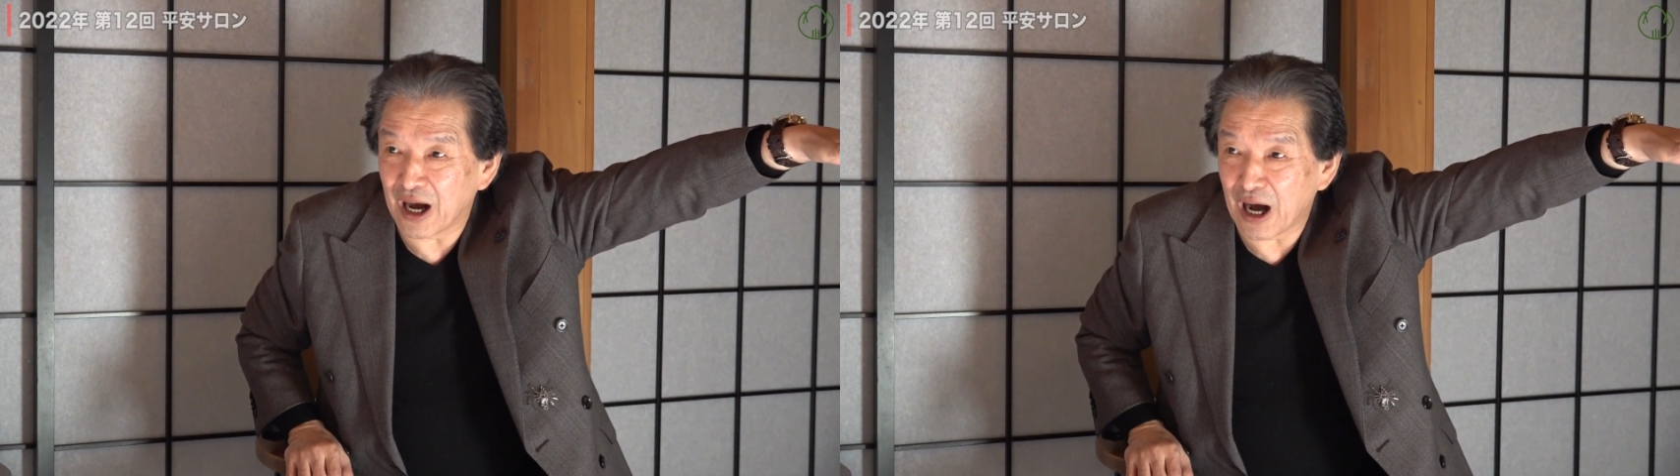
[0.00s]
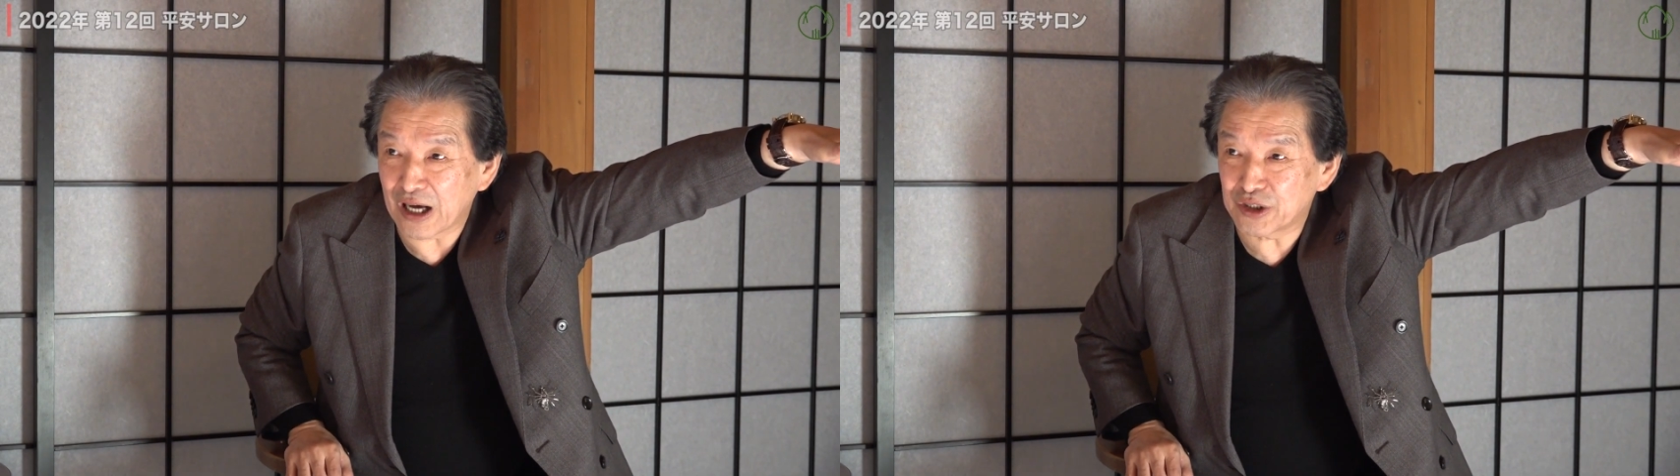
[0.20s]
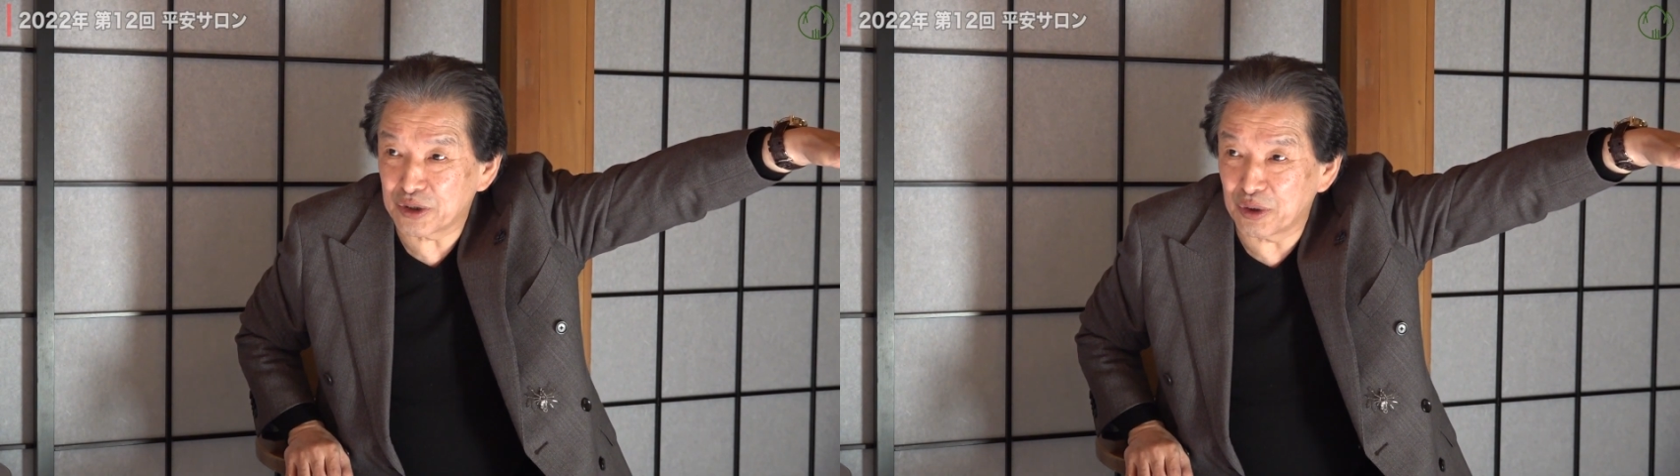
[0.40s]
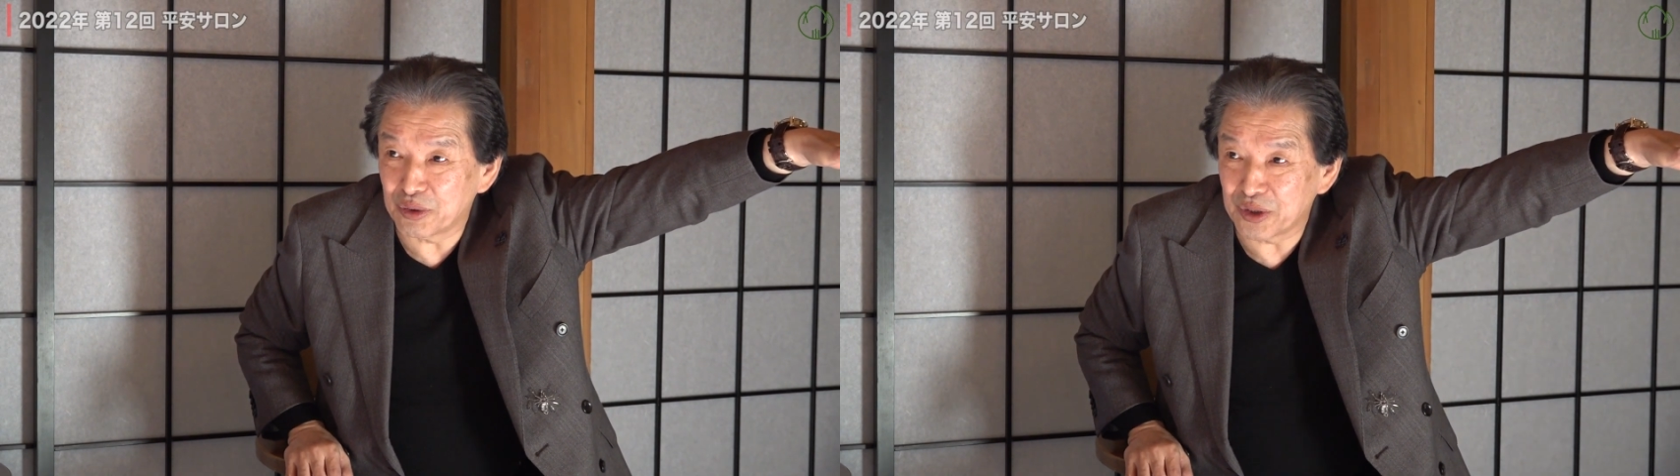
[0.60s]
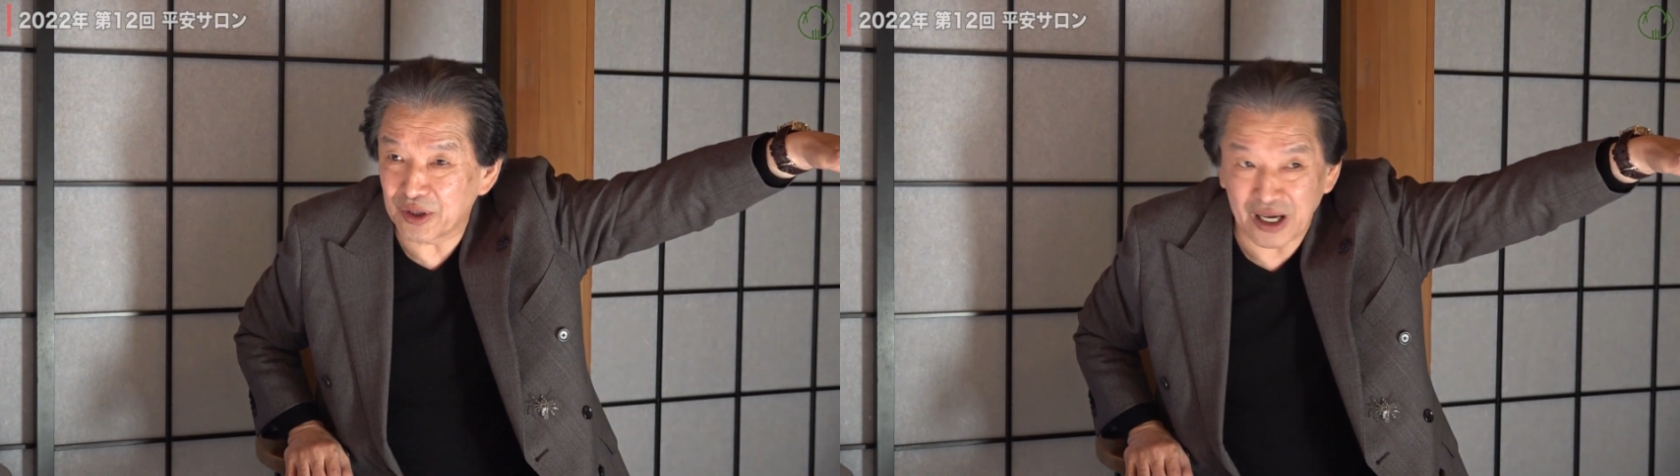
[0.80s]
が走り
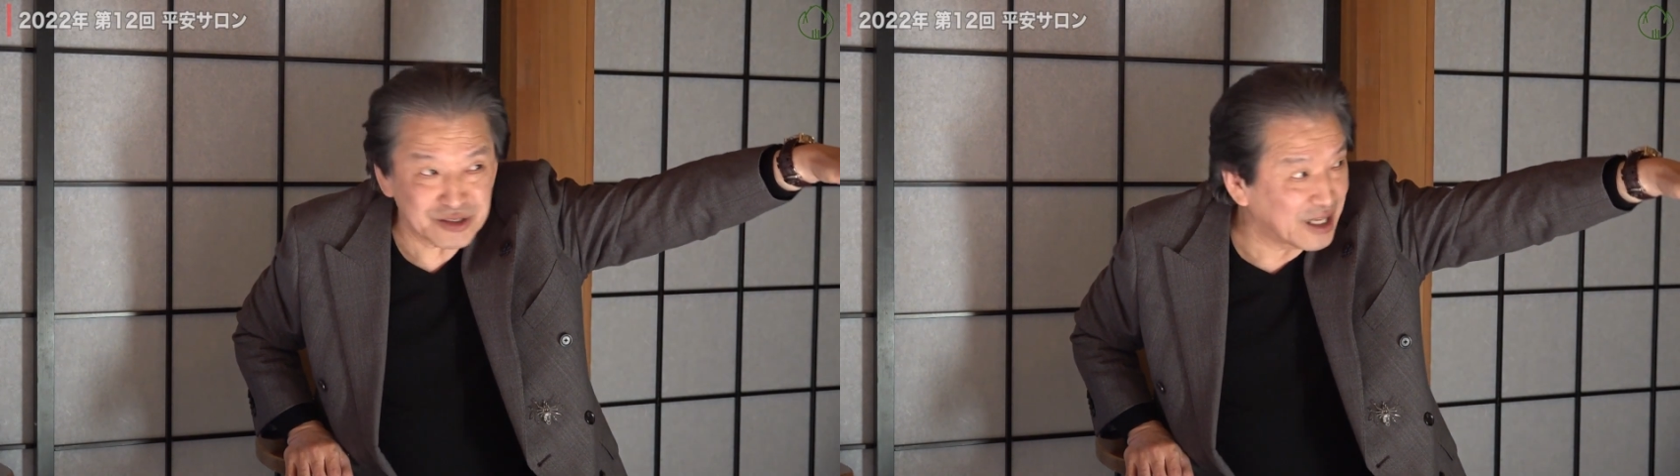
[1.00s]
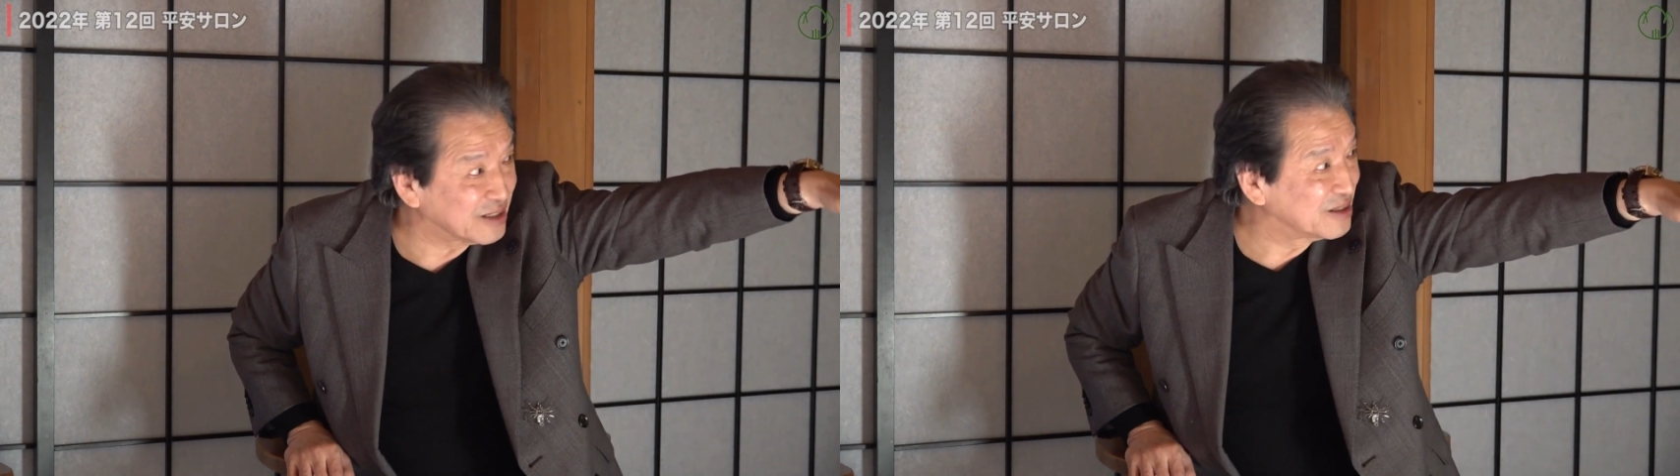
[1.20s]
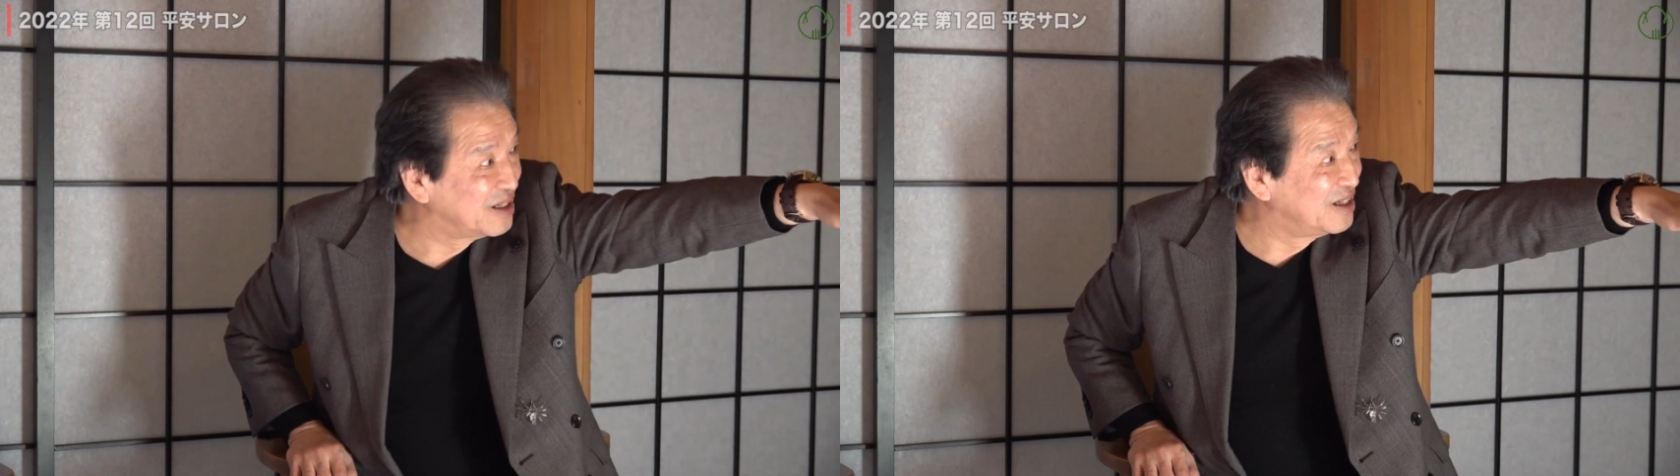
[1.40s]
込んでるはずだ